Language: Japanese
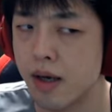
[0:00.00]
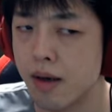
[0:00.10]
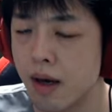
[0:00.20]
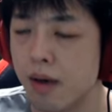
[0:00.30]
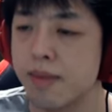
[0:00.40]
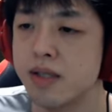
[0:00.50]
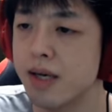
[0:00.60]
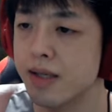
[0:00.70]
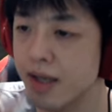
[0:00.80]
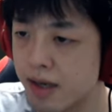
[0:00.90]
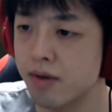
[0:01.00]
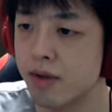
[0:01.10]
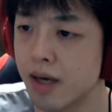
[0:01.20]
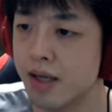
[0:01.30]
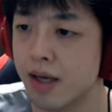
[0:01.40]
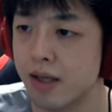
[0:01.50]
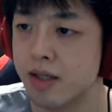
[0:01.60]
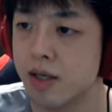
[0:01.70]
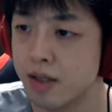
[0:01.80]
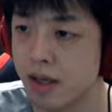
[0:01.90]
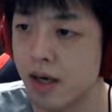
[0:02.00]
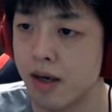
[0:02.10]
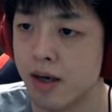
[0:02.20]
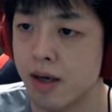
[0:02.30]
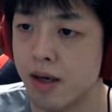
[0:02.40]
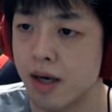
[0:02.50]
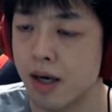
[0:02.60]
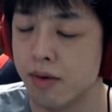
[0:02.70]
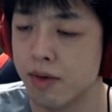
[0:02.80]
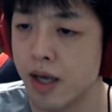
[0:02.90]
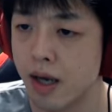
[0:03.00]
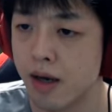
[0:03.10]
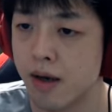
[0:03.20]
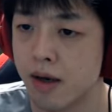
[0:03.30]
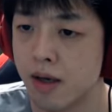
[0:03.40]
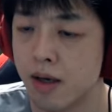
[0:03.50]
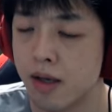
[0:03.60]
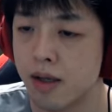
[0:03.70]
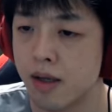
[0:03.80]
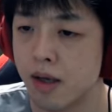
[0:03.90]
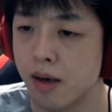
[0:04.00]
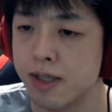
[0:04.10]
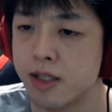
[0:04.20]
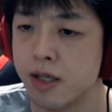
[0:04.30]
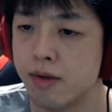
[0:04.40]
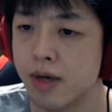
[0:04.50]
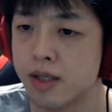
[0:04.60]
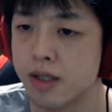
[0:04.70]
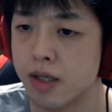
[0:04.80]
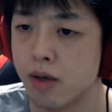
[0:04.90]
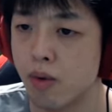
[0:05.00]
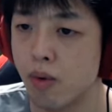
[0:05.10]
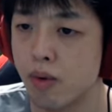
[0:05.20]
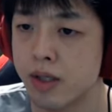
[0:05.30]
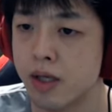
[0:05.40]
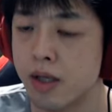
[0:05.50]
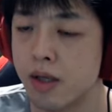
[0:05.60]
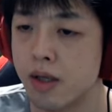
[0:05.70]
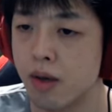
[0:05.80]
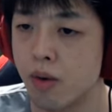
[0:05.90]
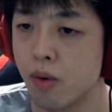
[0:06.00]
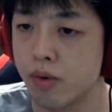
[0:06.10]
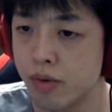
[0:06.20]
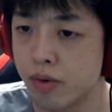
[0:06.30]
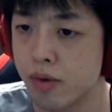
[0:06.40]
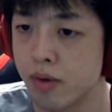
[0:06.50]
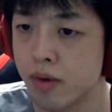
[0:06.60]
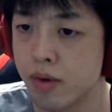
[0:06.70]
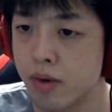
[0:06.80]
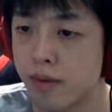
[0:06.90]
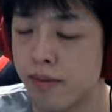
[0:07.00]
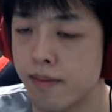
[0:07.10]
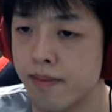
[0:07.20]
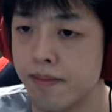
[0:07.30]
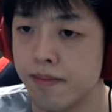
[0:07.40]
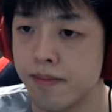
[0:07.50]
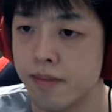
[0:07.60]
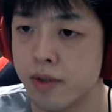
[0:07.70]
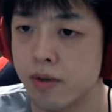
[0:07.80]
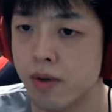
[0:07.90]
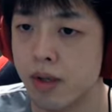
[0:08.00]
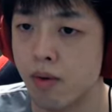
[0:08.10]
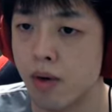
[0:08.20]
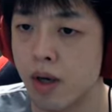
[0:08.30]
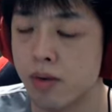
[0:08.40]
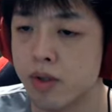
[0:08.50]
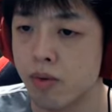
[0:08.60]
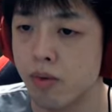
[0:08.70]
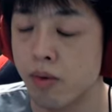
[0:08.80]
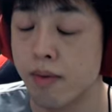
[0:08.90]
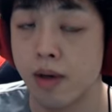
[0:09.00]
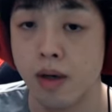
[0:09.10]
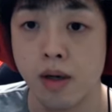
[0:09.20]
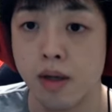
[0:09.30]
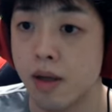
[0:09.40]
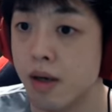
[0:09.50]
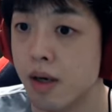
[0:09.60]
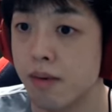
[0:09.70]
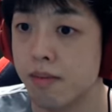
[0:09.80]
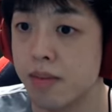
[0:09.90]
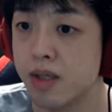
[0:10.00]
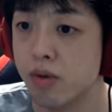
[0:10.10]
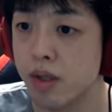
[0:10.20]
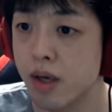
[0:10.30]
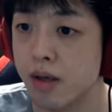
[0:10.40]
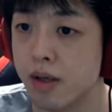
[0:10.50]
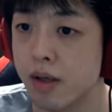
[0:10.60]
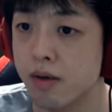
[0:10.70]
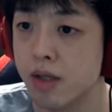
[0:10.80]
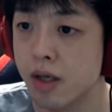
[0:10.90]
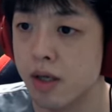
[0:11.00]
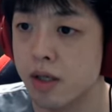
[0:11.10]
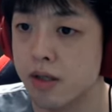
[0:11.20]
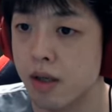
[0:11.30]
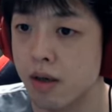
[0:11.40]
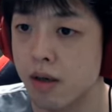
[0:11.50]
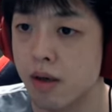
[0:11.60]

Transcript: あ、水が出てるって書いてあったじゃないですか。あの家。だから水で濡らして凍らせておく。うん、それで他の人のなんかミッションに役立てるんじゃないですかね。